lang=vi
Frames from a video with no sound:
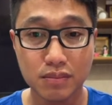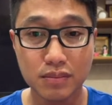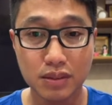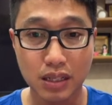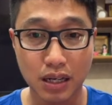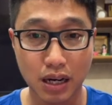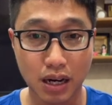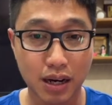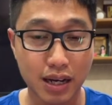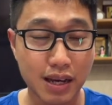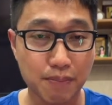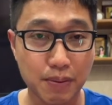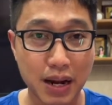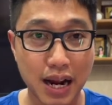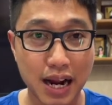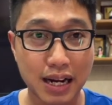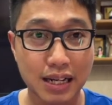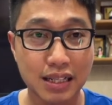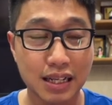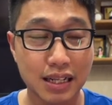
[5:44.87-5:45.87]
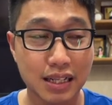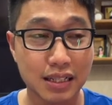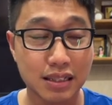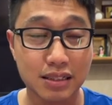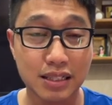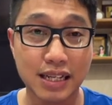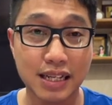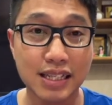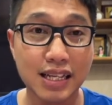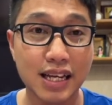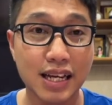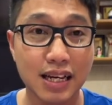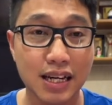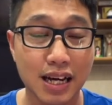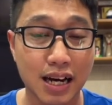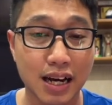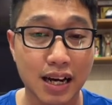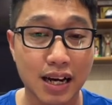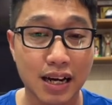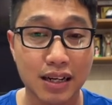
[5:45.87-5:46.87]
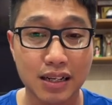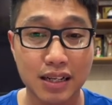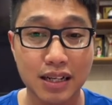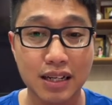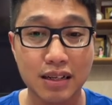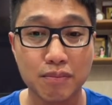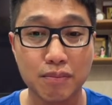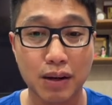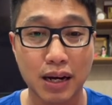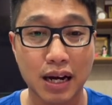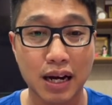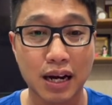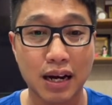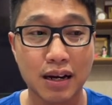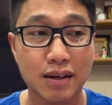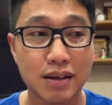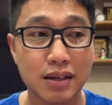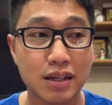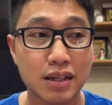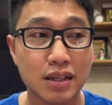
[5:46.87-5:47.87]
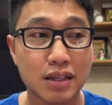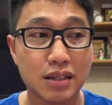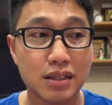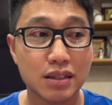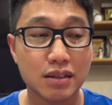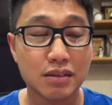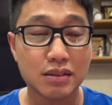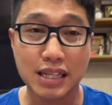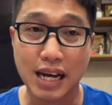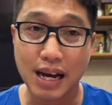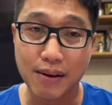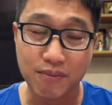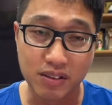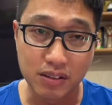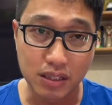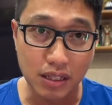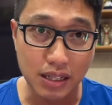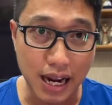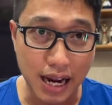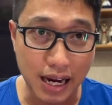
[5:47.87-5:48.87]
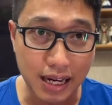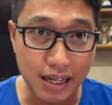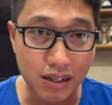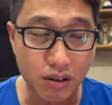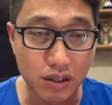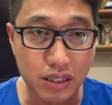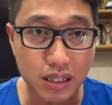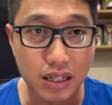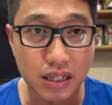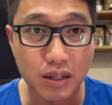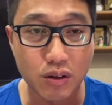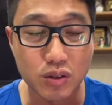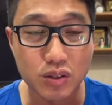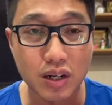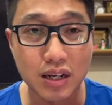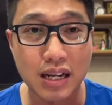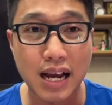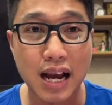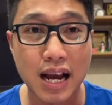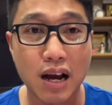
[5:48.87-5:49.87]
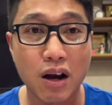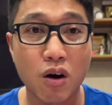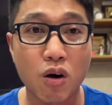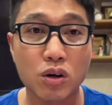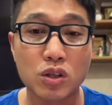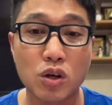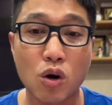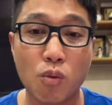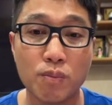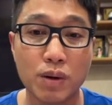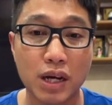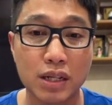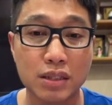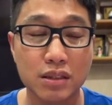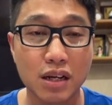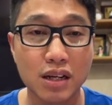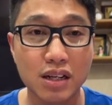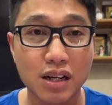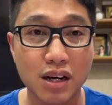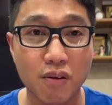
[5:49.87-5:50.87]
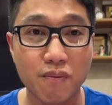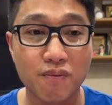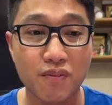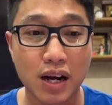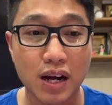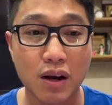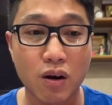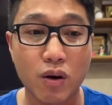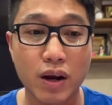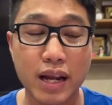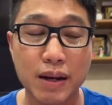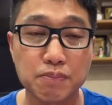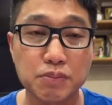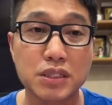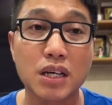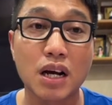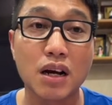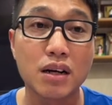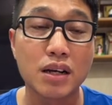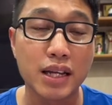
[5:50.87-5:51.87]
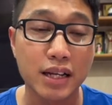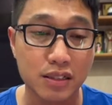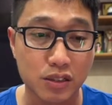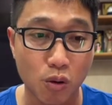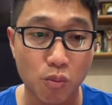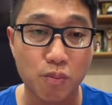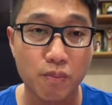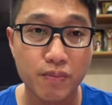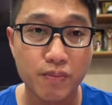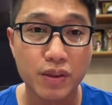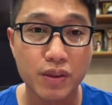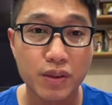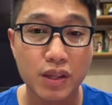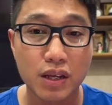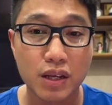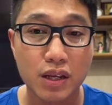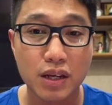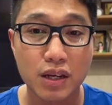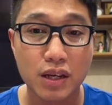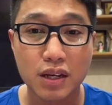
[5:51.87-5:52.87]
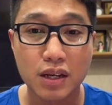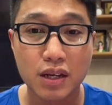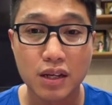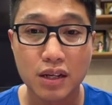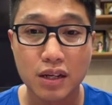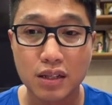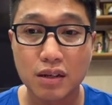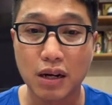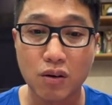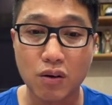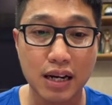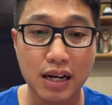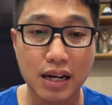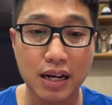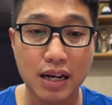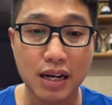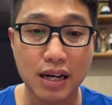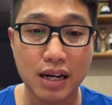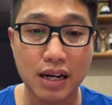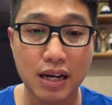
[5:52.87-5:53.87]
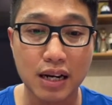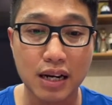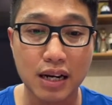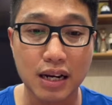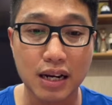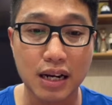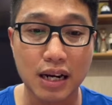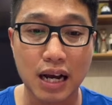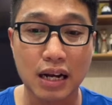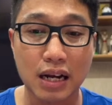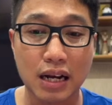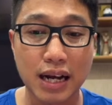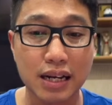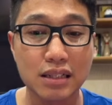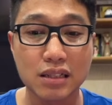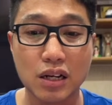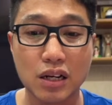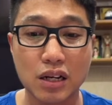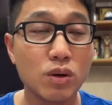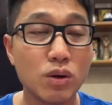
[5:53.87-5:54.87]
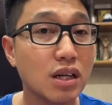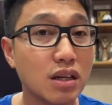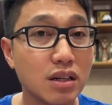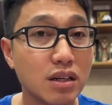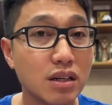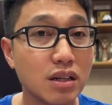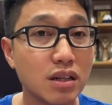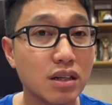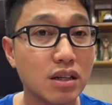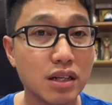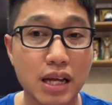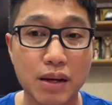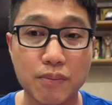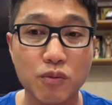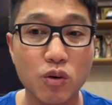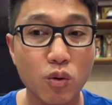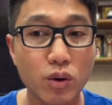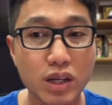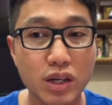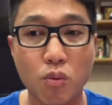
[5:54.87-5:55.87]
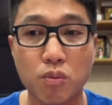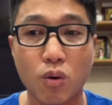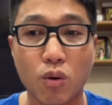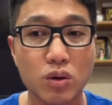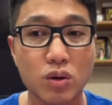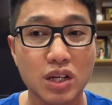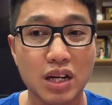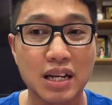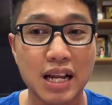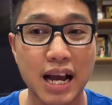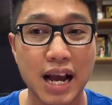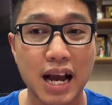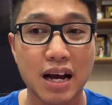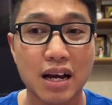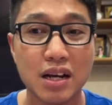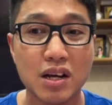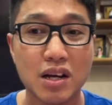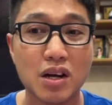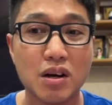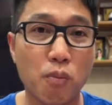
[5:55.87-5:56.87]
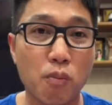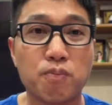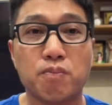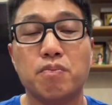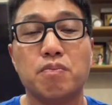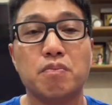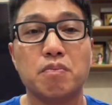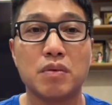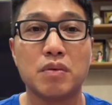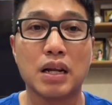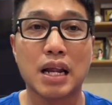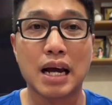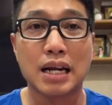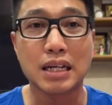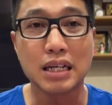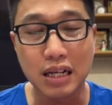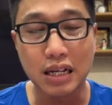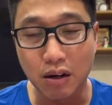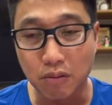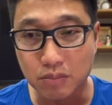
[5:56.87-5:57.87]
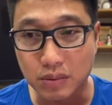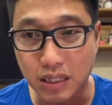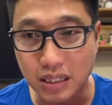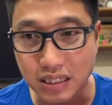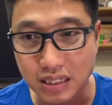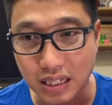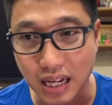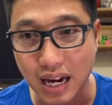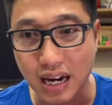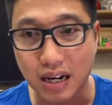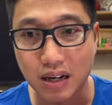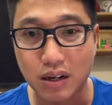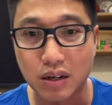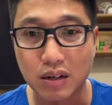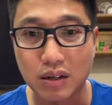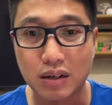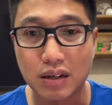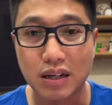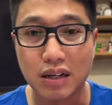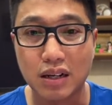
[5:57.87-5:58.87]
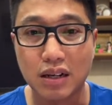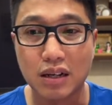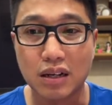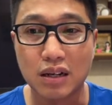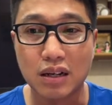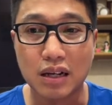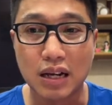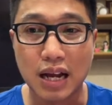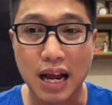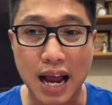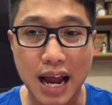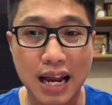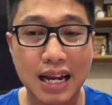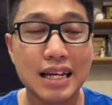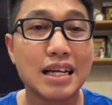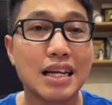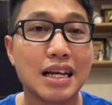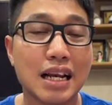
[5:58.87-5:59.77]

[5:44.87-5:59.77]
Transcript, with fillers: Ở hiệp hai thì dĩ nhiên là khi mà chạm vào tự ái rồi thì Australia họ dồn lên tấn công và họ ép sân liên tục. Nhưng mà nói thiệt là các cái tình huống dứt điểm cuối cùng của Australia, một là đi không chính xác, hai là